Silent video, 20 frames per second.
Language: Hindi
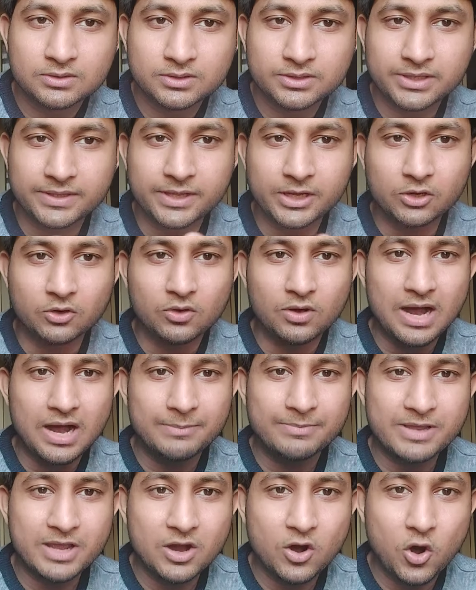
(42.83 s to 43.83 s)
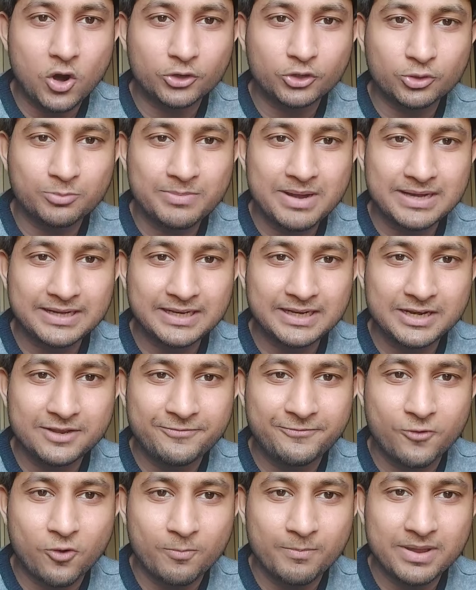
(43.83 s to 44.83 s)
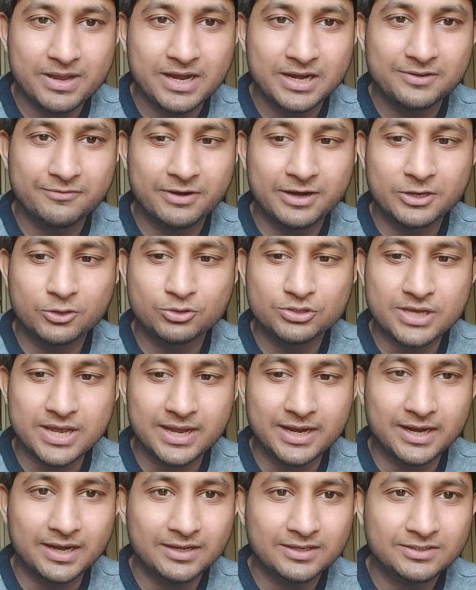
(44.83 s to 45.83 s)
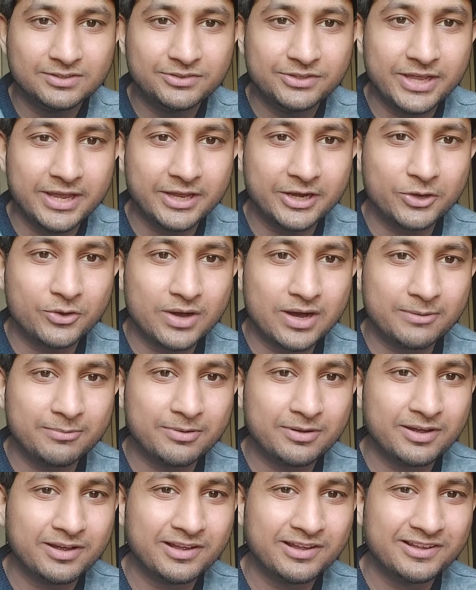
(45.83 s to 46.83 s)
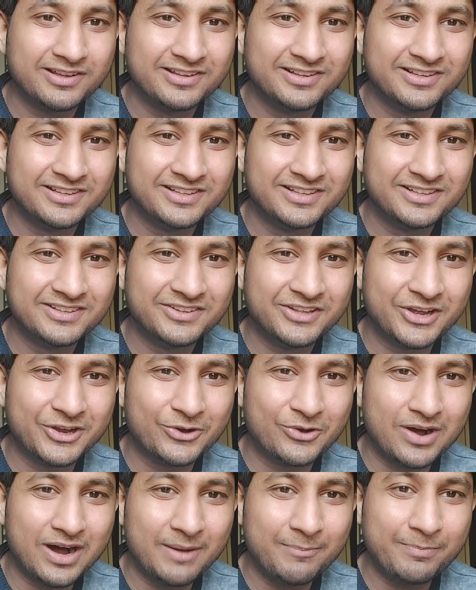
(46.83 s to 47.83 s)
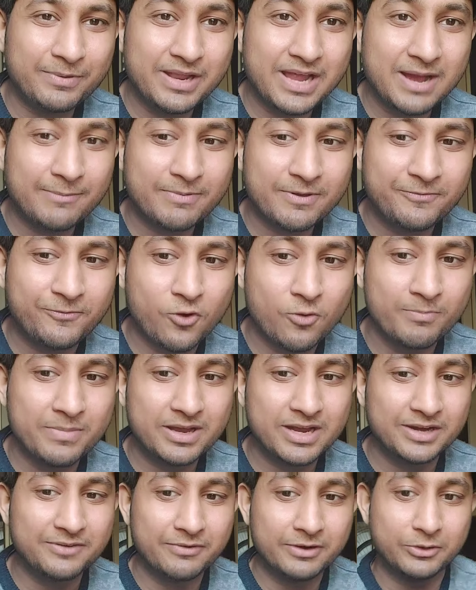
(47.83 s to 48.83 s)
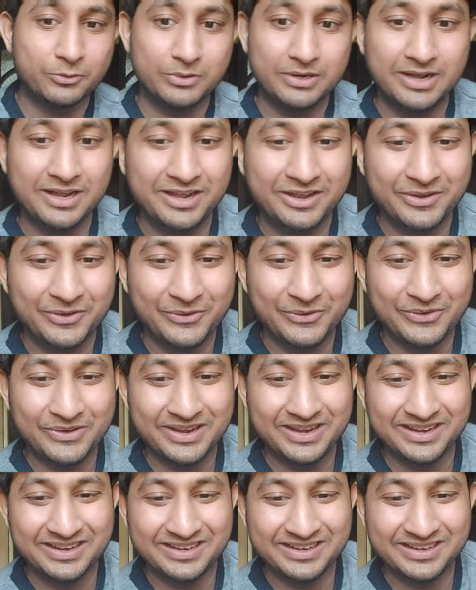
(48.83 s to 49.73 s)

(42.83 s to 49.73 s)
ये देखो अब ये ऑटोमेटिकली फोम में कन्वर्ट हो जाएगा देख रहे हो आप देखो अपने आप ये फोम में कन्वर्ट हो रहा है ओके